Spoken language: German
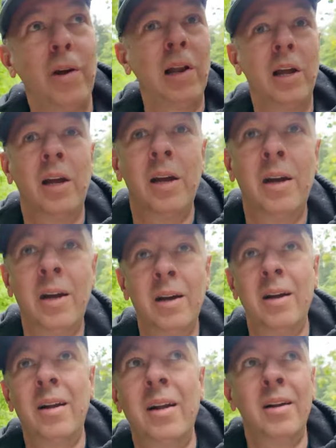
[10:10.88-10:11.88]
Fälle
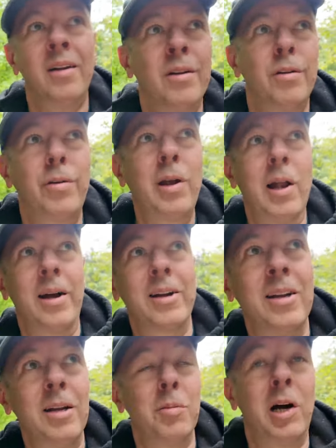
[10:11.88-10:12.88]
viel
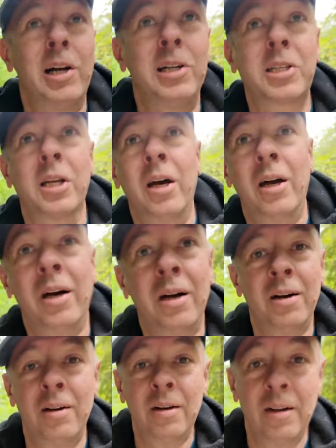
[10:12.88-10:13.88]
angenehmer als
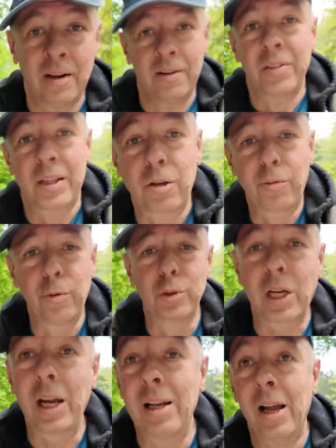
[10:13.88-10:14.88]
zu
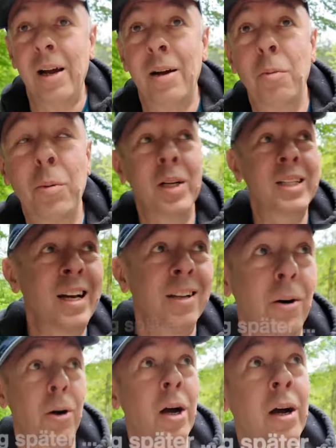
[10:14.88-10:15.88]
Fuß gehen, momentan
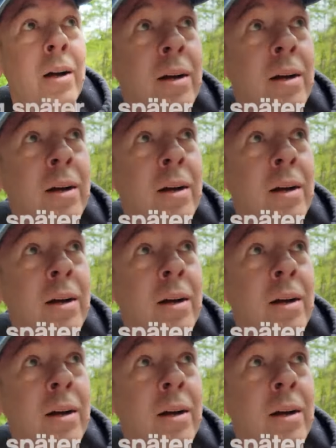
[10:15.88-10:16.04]
noch.